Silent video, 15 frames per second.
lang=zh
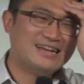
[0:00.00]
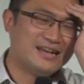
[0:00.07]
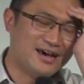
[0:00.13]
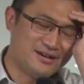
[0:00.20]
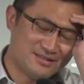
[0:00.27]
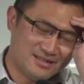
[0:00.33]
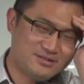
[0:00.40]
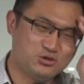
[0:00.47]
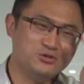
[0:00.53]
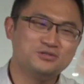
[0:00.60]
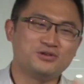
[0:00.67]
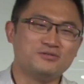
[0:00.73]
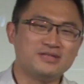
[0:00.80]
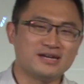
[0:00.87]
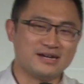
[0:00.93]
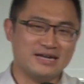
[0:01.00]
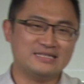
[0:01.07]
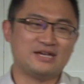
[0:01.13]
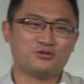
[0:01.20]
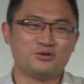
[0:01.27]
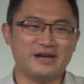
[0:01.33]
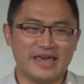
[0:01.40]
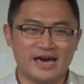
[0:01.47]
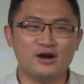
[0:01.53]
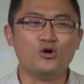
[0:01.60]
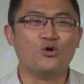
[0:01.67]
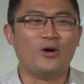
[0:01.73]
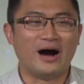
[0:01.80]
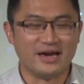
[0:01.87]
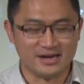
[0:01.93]
后剧中那个人叫做连
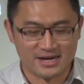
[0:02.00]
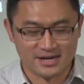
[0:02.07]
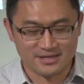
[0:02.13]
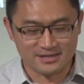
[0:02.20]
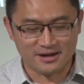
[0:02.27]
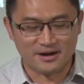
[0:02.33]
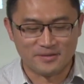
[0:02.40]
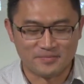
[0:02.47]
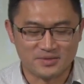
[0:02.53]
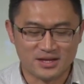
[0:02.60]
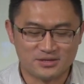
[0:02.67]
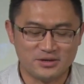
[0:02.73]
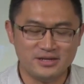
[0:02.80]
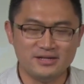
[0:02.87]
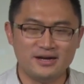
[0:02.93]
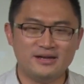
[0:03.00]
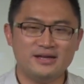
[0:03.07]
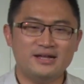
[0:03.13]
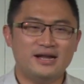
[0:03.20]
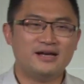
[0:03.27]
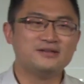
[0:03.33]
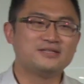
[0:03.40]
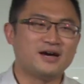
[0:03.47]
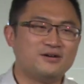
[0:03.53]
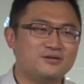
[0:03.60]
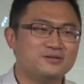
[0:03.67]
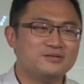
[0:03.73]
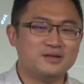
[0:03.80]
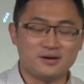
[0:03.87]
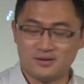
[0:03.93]
怀恩哈，所以呢，他就叫
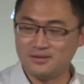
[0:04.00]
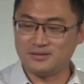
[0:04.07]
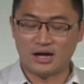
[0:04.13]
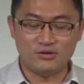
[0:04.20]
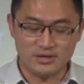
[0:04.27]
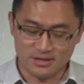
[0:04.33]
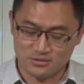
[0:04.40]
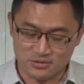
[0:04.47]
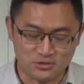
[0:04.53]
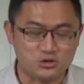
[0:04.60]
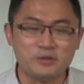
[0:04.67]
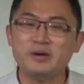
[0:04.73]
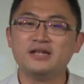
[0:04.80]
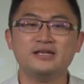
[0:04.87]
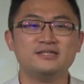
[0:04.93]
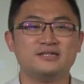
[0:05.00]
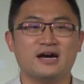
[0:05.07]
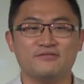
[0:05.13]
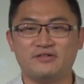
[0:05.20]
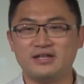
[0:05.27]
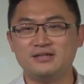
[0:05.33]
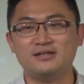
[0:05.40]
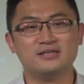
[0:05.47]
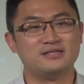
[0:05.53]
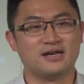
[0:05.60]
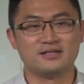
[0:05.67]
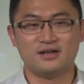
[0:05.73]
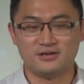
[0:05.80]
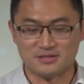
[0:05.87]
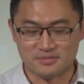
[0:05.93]
那导演说随便你讲，反正你
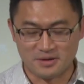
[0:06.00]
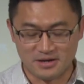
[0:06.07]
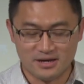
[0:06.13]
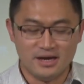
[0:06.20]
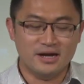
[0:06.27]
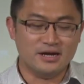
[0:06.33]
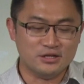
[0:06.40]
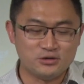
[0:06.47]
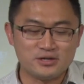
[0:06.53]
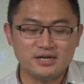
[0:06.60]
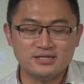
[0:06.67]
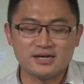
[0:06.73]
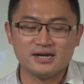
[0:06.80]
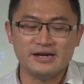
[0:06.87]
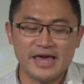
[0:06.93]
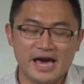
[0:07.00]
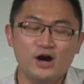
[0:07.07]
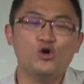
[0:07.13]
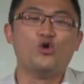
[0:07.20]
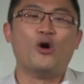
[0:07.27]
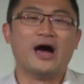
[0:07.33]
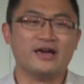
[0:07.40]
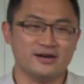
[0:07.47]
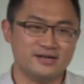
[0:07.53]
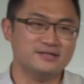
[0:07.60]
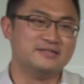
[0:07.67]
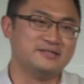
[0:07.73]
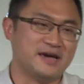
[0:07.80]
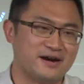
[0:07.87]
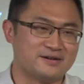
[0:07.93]
想到什么，你就跟这个连怀恩
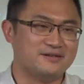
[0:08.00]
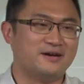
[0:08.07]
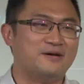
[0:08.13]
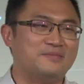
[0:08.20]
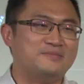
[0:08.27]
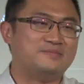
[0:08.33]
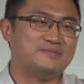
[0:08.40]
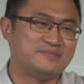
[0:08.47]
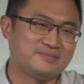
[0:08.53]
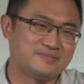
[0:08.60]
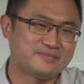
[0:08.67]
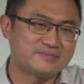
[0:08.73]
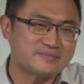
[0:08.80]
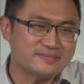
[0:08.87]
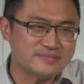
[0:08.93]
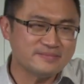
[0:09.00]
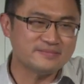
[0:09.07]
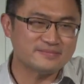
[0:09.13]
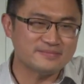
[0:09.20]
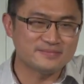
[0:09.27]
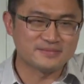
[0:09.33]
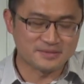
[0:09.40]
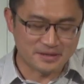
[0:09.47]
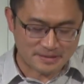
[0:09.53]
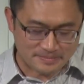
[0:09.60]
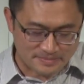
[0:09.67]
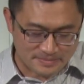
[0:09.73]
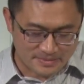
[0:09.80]
讲哦。对，